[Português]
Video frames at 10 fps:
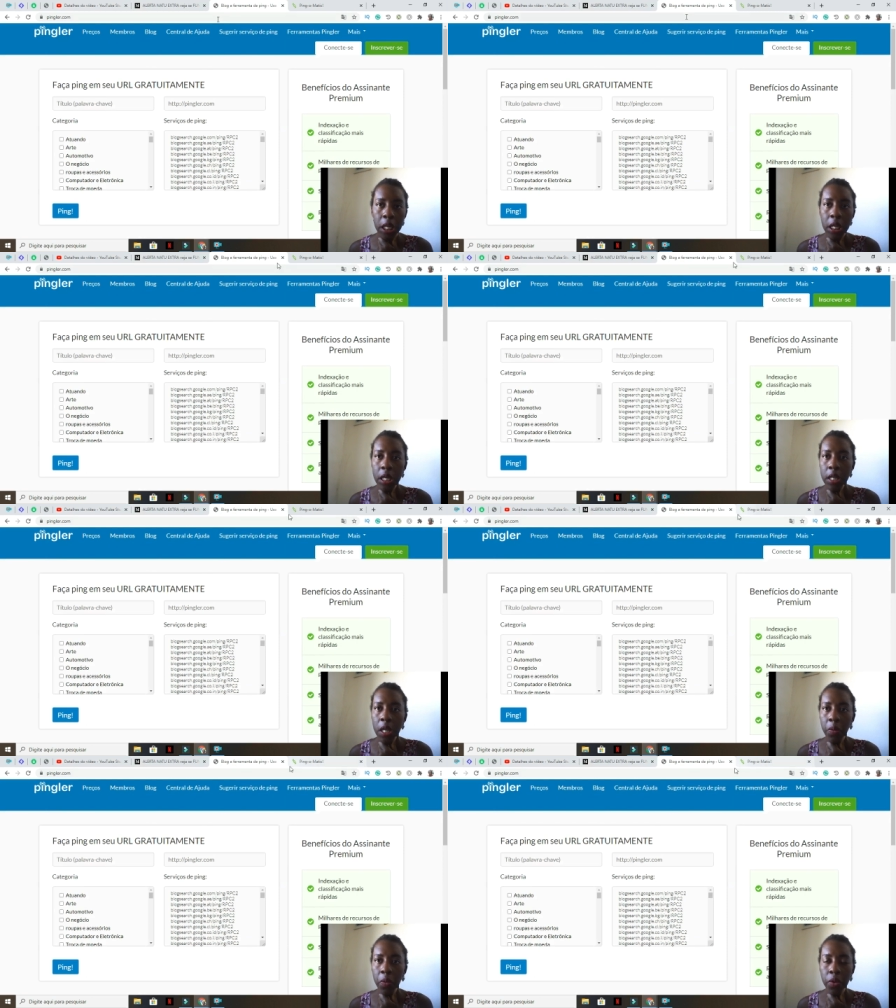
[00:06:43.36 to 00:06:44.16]
e tem
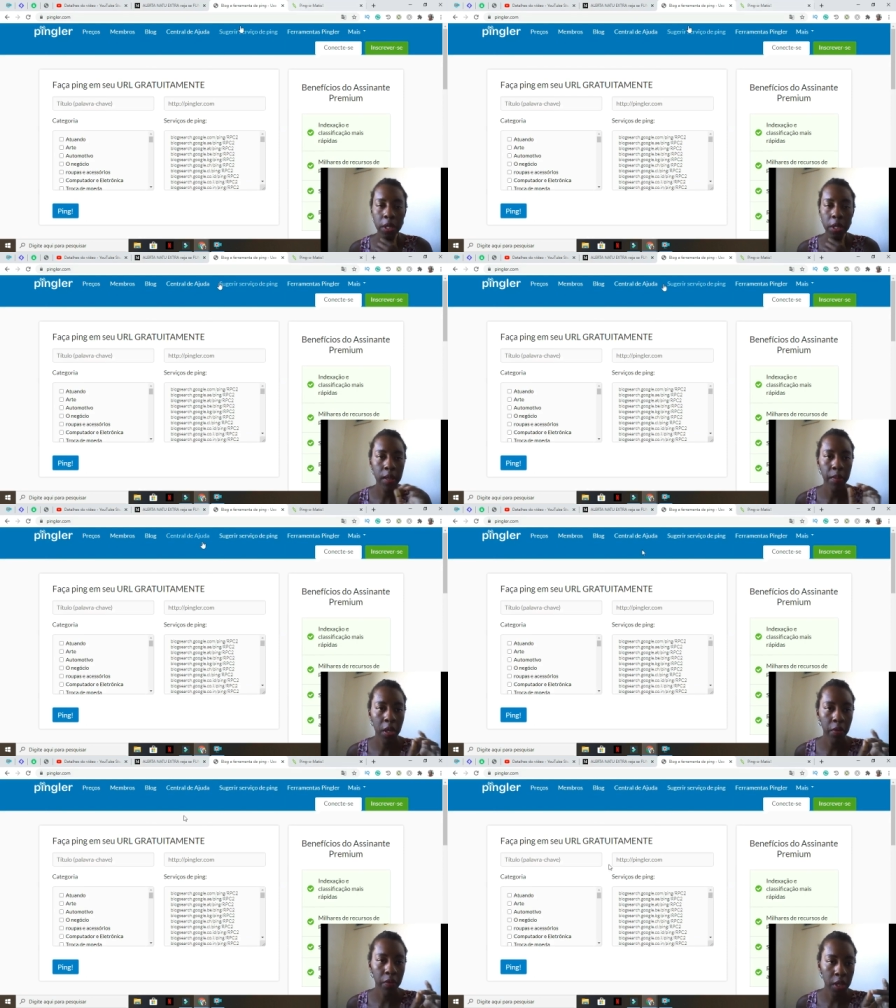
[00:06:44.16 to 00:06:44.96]
um outro aqui também
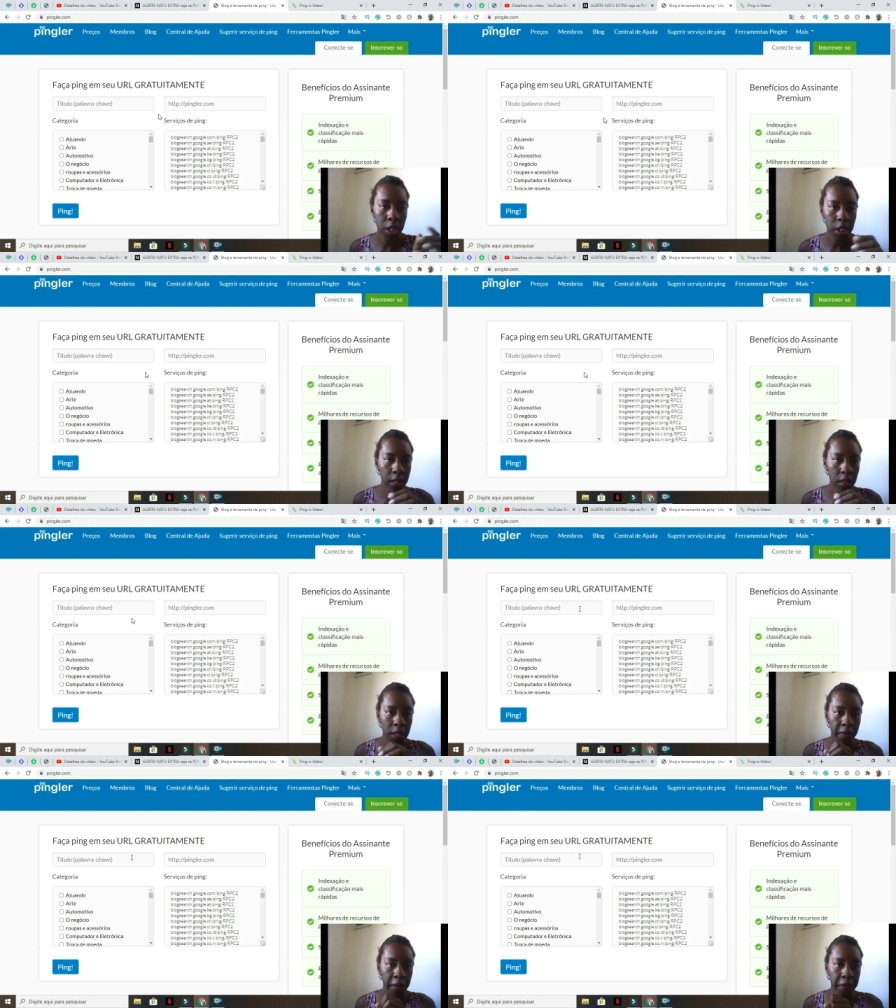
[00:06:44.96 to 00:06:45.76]
que eu vou deixar. Você
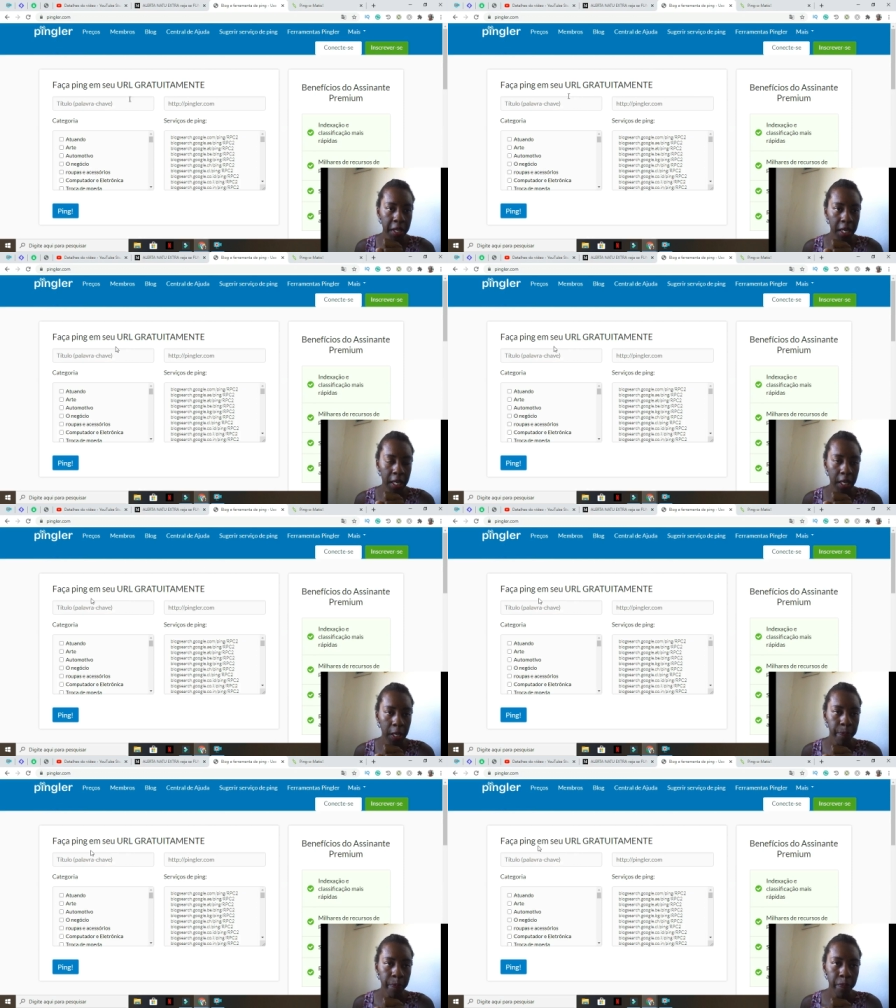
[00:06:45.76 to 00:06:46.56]
vai vir
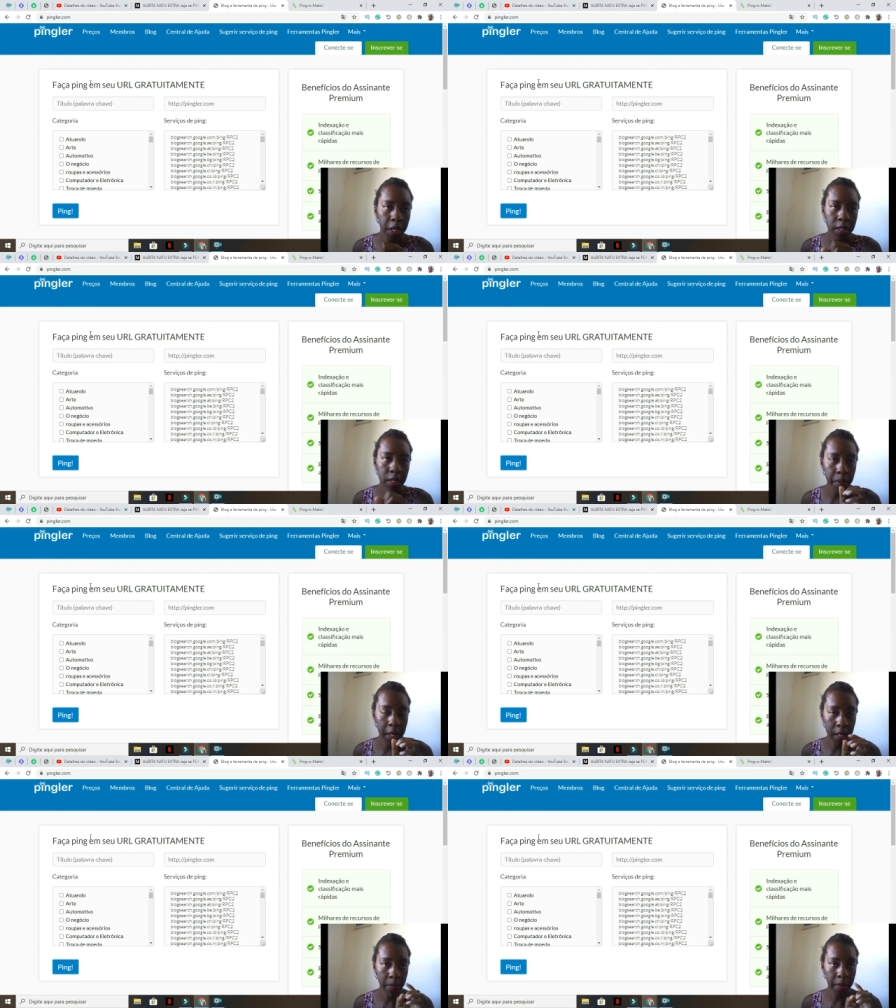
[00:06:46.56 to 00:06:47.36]
aqui nesse
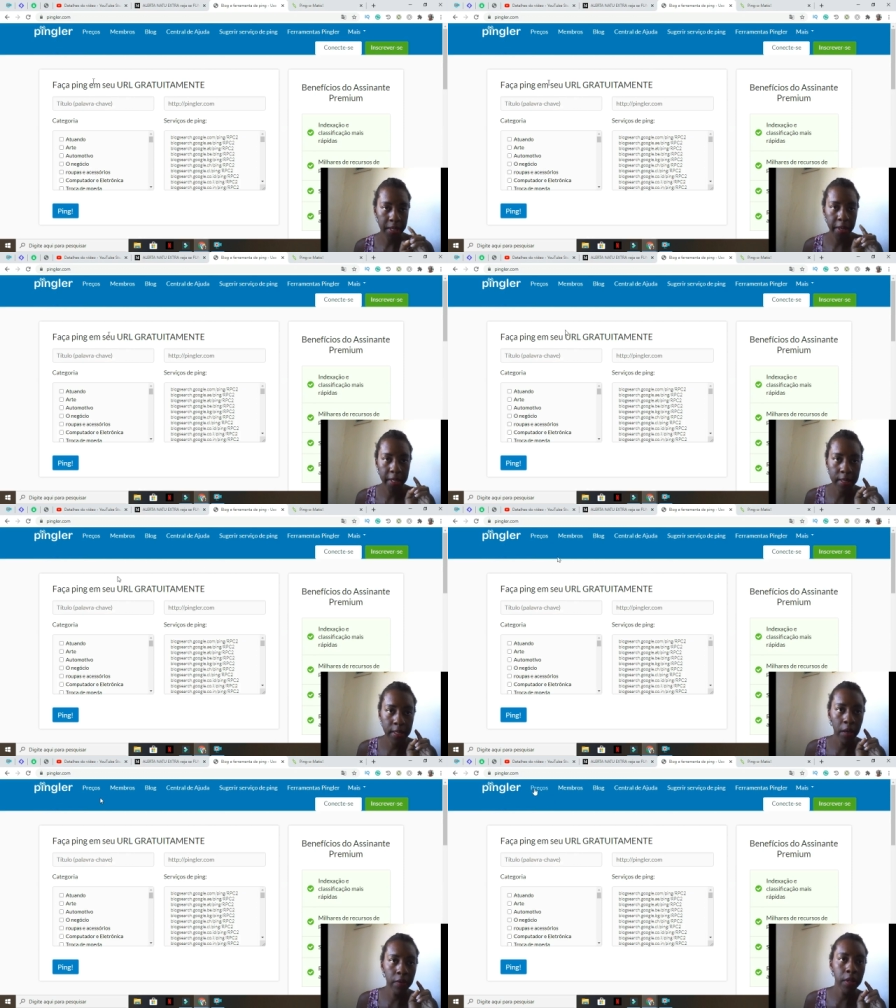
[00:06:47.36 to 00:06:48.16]
print, presta bem
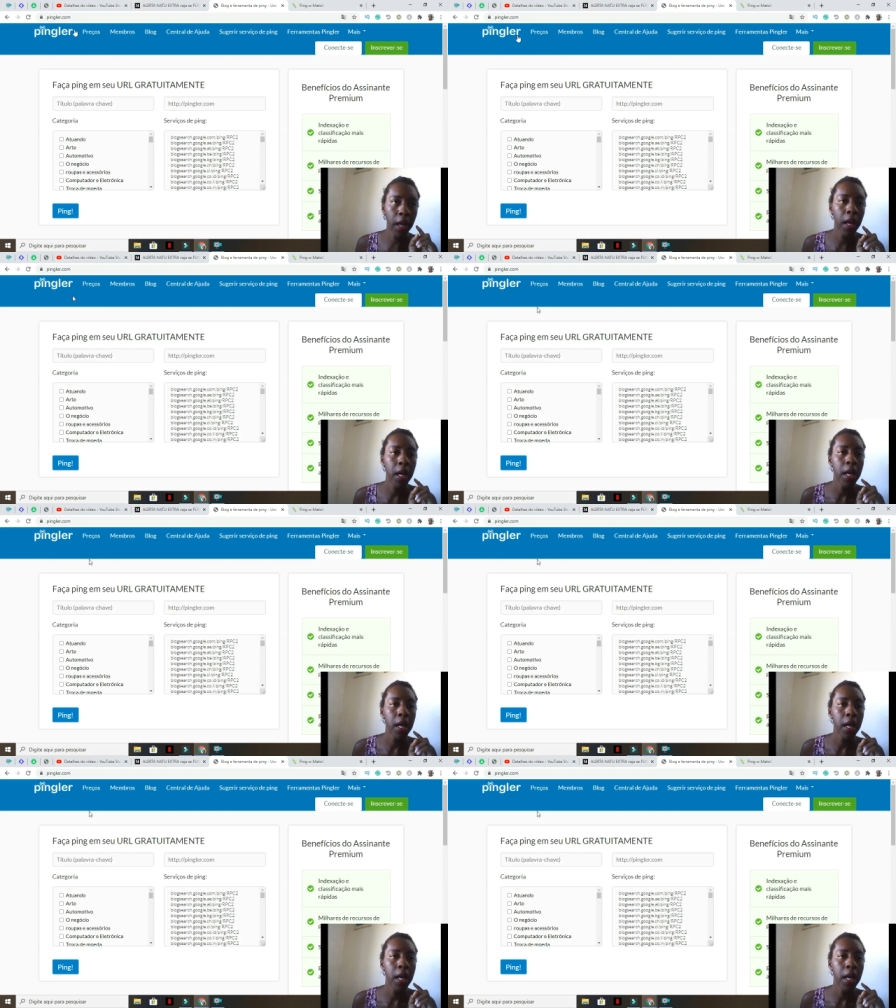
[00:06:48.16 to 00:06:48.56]
atenção, tá?